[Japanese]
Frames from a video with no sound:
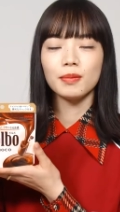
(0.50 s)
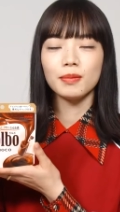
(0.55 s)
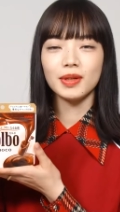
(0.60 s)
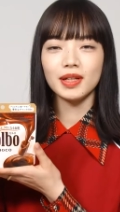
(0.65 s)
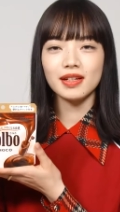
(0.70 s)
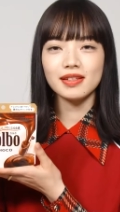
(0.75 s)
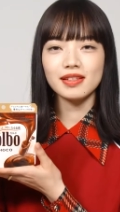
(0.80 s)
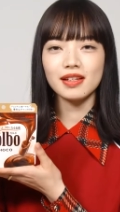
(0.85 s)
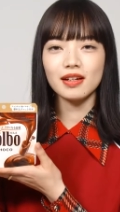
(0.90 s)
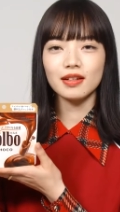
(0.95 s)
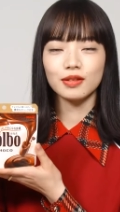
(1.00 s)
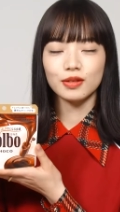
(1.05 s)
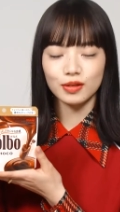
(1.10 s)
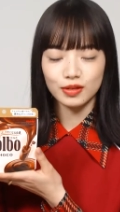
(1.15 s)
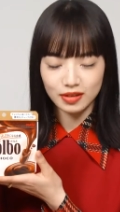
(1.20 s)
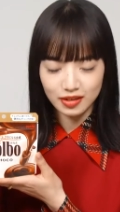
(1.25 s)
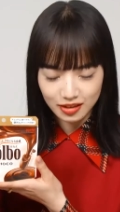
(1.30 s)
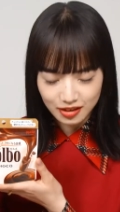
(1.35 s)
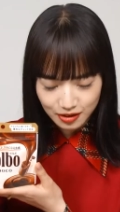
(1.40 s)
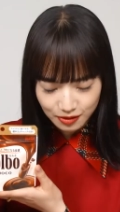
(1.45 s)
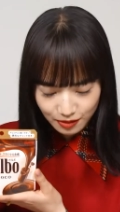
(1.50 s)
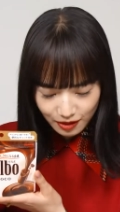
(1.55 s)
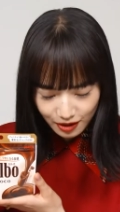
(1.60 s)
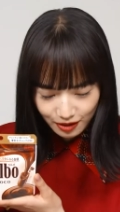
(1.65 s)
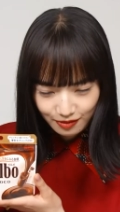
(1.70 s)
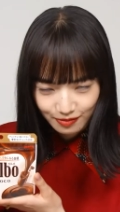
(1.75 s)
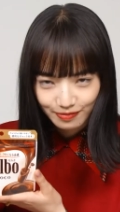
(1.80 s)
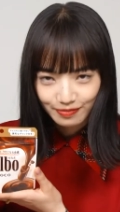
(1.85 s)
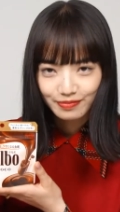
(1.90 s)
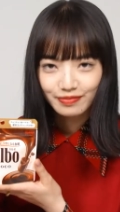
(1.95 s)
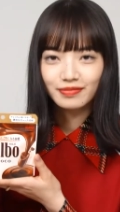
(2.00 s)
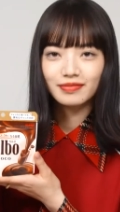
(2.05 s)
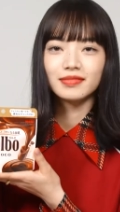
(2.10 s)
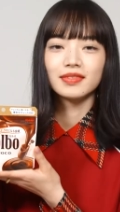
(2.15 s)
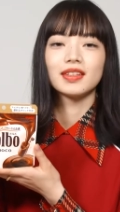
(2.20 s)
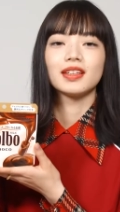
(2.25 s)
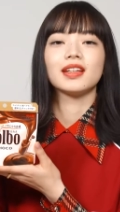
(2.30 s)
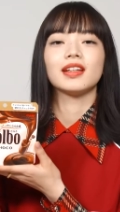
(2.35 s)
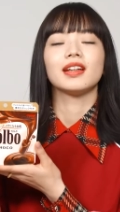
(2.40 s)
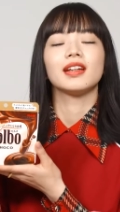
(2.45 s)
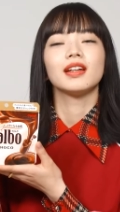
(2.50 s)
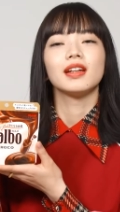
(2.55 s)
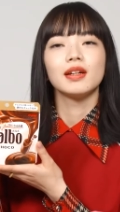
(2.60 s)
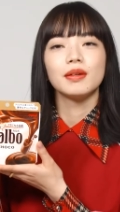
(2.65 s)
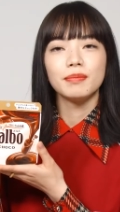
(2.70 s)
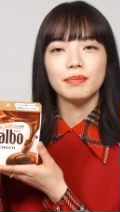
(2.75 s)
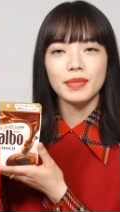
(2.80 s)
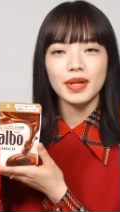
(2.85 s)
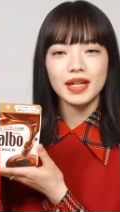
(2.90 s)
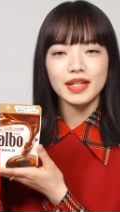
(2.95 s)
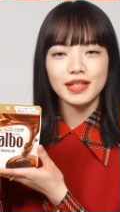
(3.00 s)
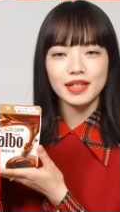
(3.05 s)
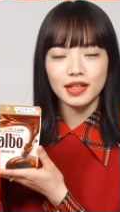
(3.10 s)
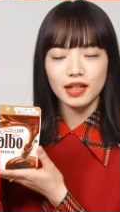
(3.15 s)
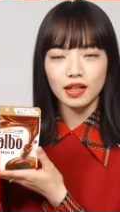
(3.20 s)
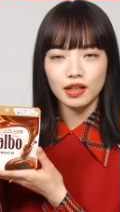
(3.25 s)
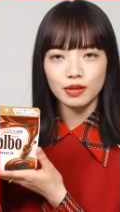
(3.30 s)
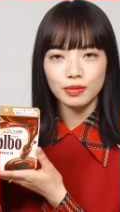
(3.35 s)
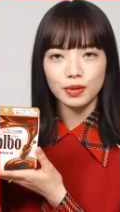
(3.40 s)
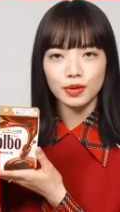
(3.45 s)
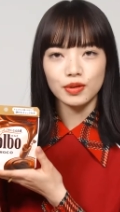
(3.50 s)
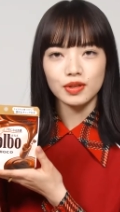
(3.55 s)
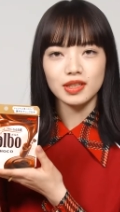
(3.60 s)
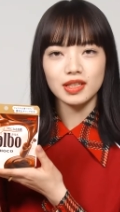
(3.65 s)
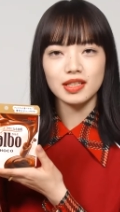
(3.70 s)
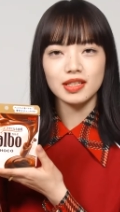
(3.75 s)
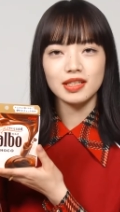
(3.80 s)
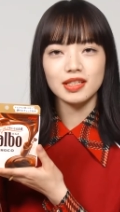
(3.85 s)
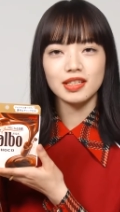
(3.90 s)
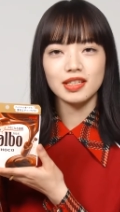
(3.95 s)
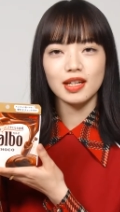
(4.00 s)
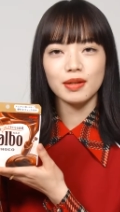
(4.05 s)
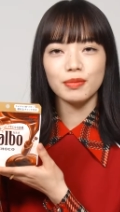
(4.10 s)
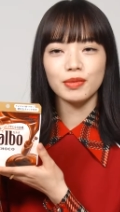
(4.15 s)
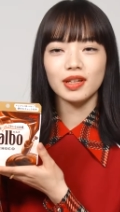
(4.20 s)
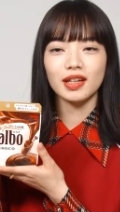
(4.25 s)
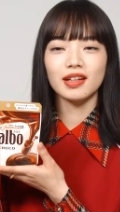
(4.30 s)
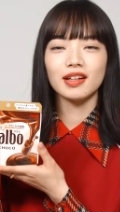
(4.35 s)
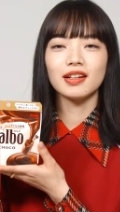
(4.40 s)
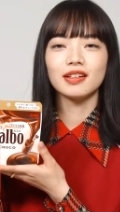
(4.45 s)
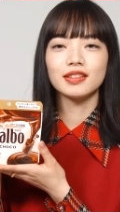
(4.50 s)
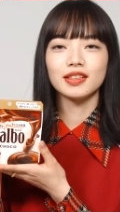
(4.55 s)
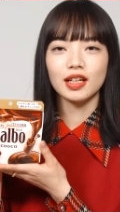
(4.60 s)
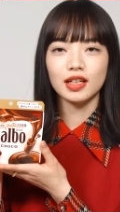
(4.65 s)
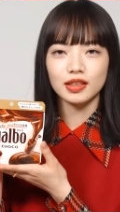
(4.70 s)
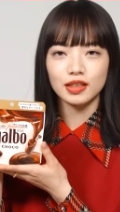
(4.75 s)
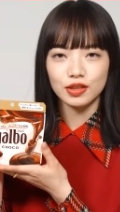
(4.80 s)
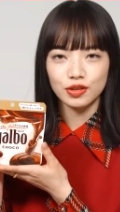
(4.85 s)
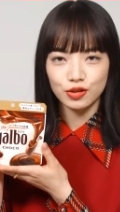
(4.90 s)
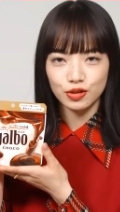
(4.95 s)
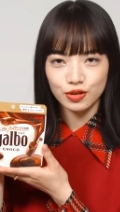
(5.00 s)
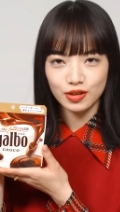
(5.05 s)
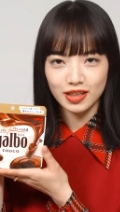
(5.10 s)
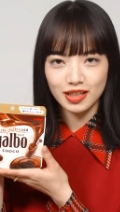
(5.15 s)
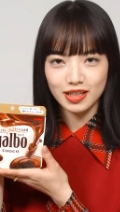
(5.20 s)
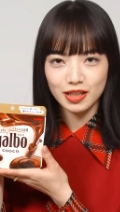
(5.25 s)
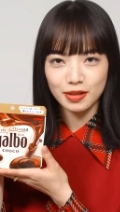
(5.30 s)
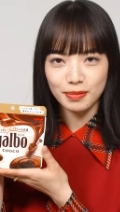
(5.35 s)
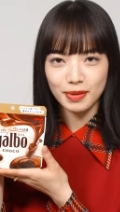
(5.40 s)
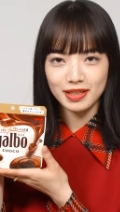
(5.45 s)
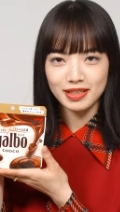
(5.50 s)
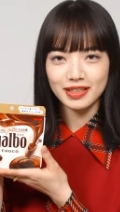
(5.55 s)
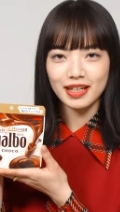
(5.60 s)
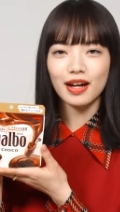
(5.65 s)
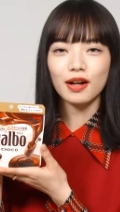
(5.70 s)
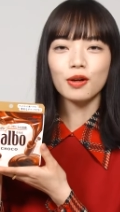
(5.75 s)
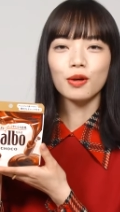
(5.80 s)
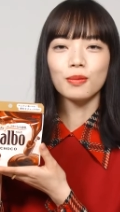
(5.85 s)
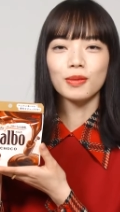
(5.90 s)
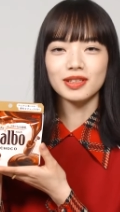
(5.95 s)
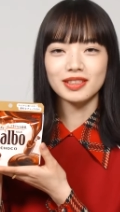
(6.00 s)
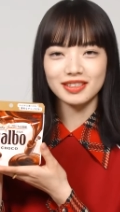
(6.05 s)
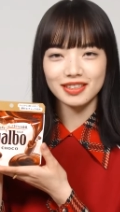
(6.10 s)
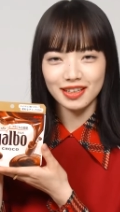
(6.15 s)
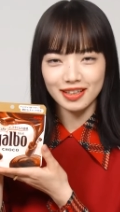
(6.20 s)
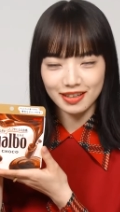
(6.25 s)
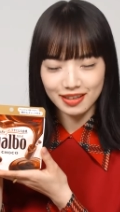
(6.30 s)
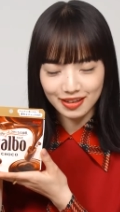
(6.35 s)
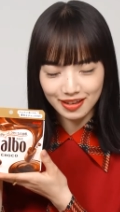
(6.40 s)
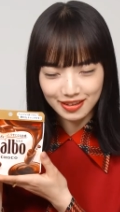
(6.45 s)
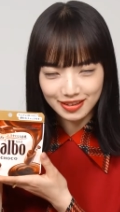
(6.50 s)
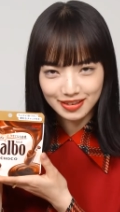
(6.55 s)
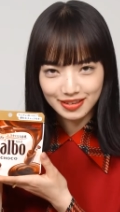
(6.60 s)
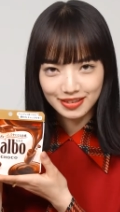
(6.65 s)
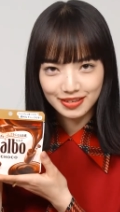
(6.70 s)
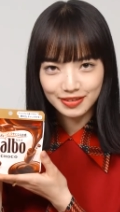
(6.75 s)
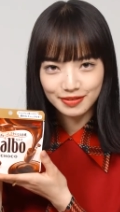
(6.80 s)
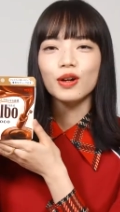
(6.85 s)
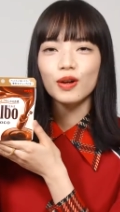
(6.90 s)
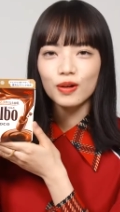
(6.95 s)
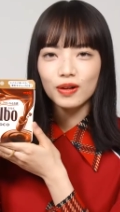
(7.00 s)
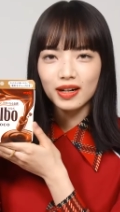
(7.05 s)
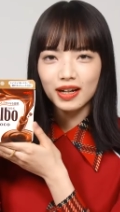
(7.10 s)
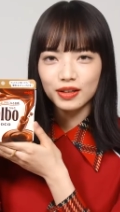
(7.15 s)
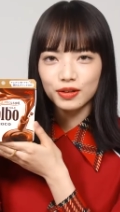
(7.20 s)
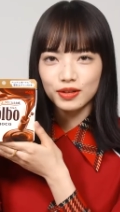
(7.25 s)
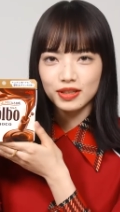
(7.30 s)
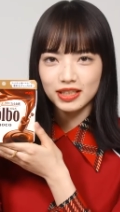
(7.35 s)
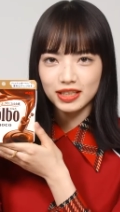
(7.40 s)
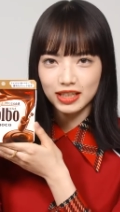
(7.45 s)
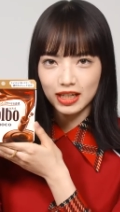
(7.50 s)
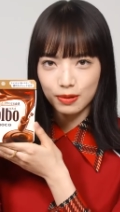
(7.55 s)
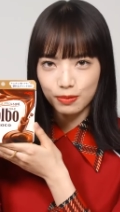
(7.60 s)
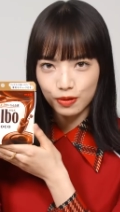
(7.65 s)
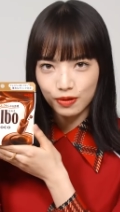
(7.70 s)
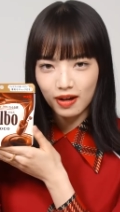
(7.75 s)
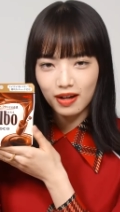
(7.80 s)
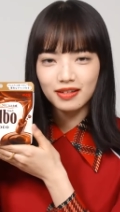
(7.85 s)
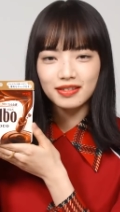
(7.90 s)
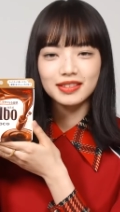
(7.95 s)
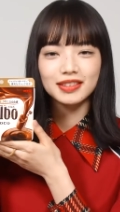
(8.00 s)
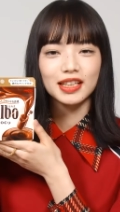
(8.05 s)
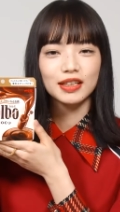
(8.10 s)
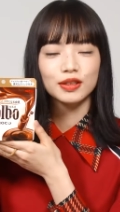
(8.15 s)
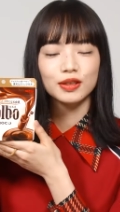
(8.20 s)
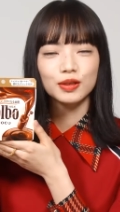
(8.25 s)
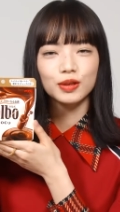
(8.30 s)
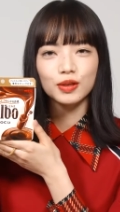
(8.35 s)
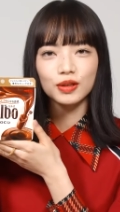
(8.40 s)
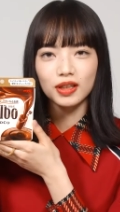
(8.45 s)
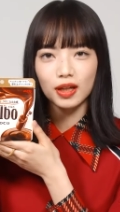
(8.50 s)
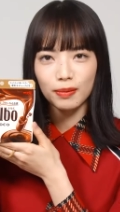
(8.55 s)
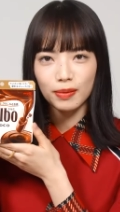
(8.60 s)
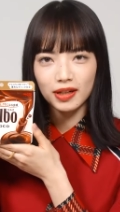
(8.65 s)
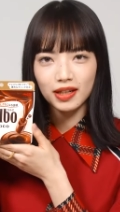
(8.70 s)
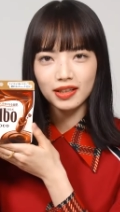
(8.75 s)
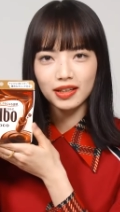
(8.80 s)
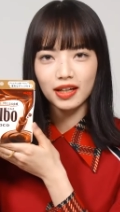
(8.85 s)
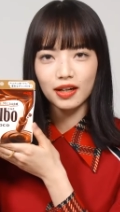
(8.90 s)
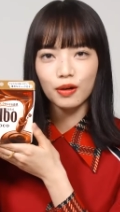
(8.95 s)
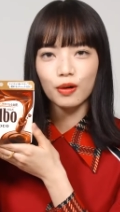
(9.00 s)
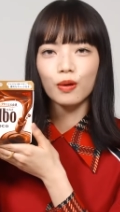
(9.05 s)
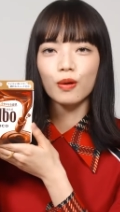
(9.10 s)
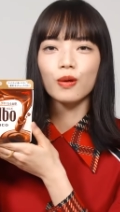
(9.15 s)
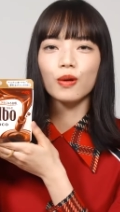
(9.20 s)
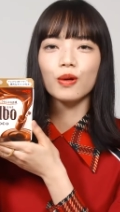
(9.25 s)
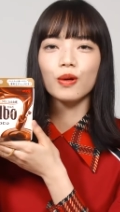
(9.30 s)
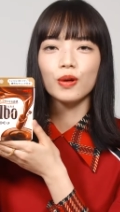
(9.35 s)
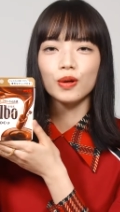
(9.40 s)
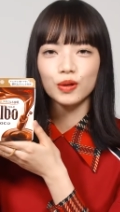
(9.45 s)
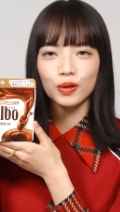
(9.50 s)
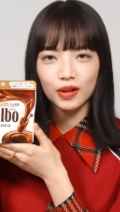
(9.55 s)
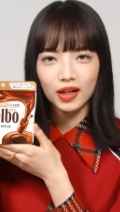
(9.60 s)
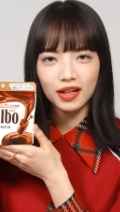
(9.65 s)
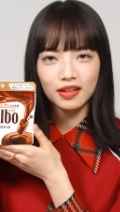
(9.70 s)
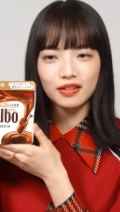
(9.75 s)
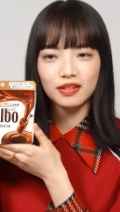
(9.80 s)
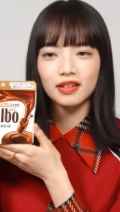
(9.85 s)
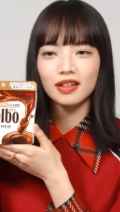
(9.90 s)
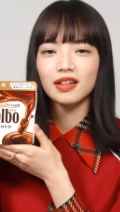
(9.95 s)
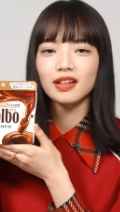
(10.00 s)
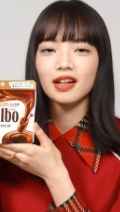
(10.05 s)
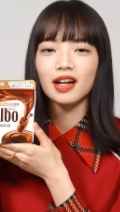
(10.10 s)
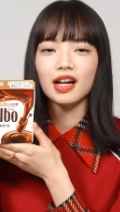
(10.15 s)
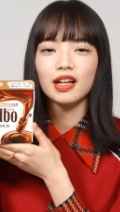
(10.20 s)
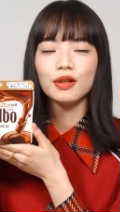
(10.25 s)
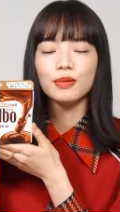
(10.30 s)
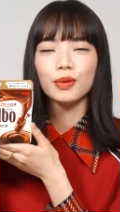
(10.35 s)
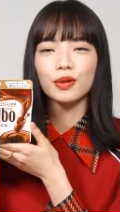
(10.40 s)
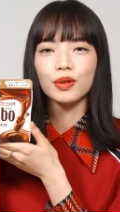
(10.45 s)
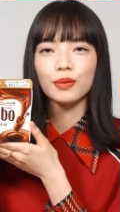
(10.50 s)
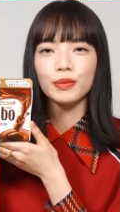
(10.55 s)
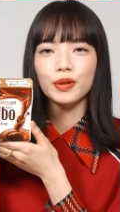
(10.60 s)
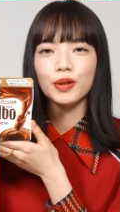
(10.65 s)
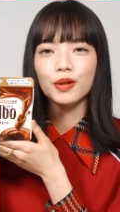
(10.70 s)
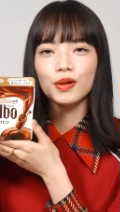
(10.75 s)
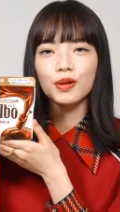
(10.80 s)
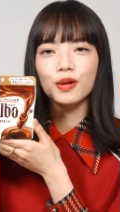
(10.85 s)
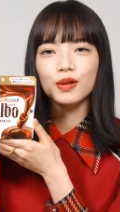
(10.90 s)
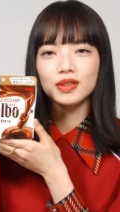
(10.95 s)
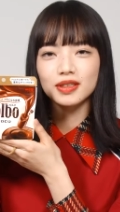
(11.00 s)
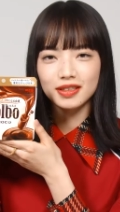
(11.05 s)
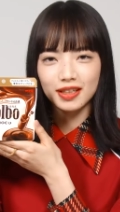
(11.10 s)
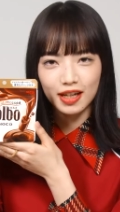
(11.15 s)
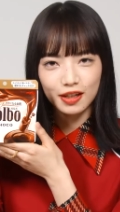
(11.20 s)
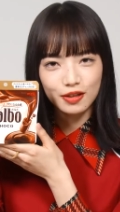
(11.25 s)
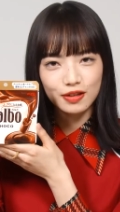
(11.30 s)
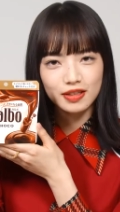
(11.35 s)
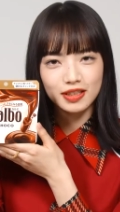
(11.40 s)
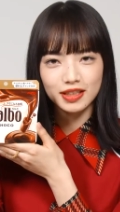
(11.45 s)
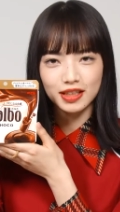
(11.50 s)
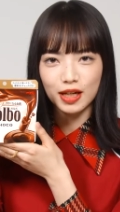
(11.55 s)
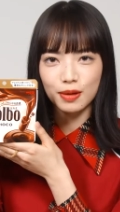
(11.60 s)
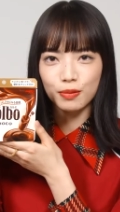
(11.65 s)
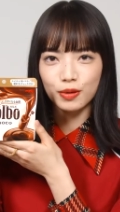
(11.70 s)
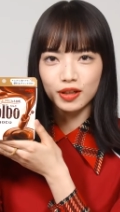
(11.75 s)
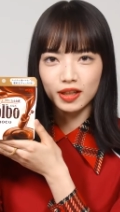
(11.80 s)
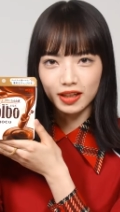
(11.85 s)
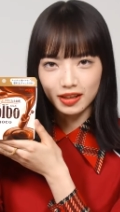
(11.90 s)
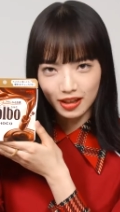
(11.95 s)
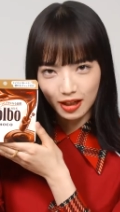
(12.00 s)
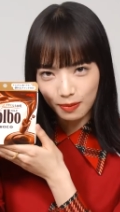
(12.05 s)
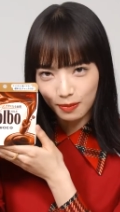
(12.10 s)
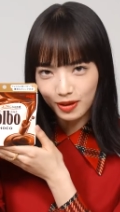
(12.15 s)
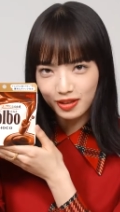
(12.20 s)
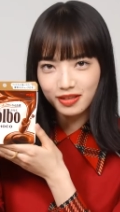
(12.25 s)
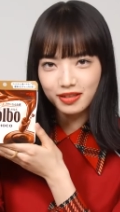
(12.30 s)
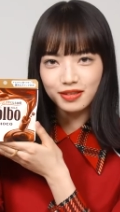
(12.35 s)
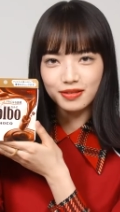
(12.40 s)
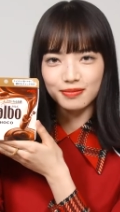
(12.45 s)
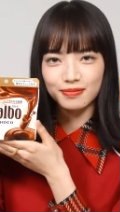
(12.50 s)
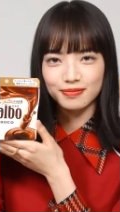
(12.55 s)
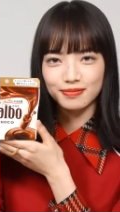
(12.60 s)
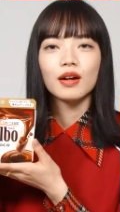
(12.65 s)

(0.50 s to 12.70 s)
皆さんこんにちは明治ガルボの新 CM キャラクターに就任しました小松菜奈です今回の CM はサクッと食べれて心ほどけるガルボの魅力を伝える CM になっています